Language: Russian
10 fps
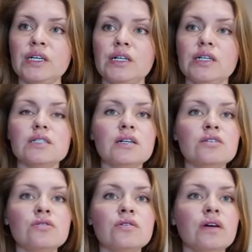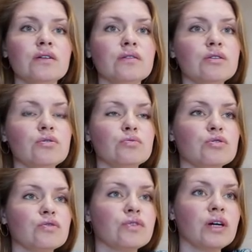А, сразу говорю о том,
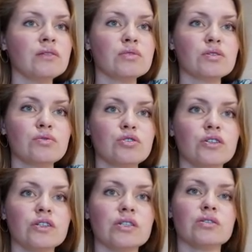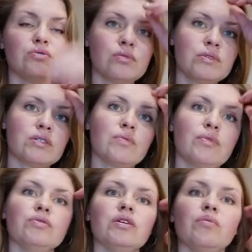что в данном случае стоимость
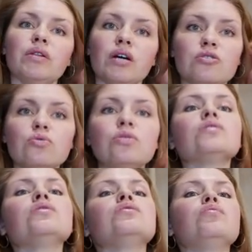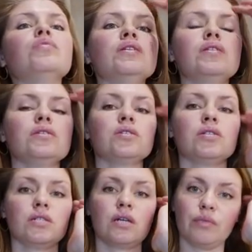цыпленка была 43 рубля
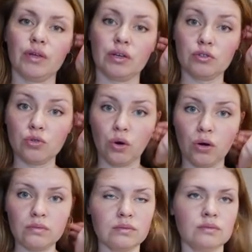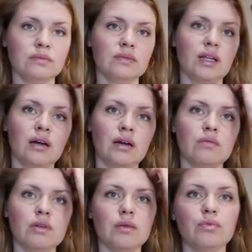36 копеек, но так как
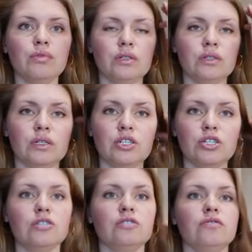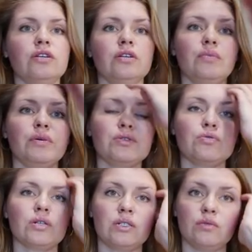мы на Пурине рассчитывали по
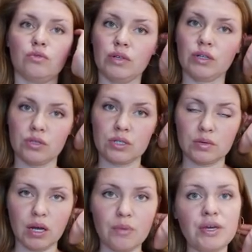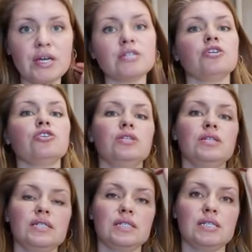47 рублей 07 копеек, значит
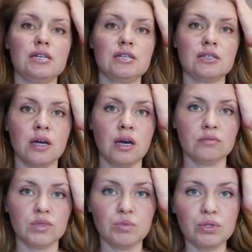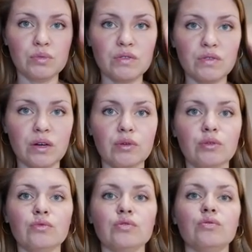и здесь мы будем с вами
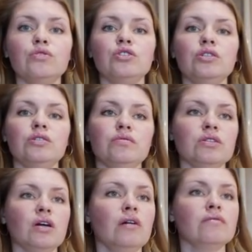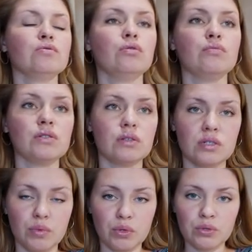учитывать в стоимости
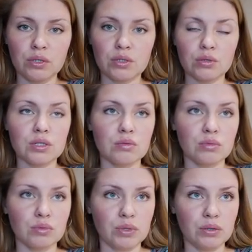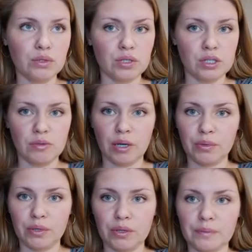цыпленка 47 рублей 07
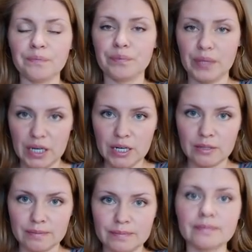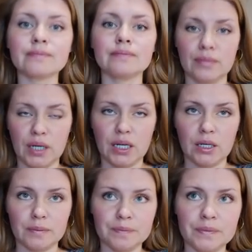копеек. Правильно? Правильно.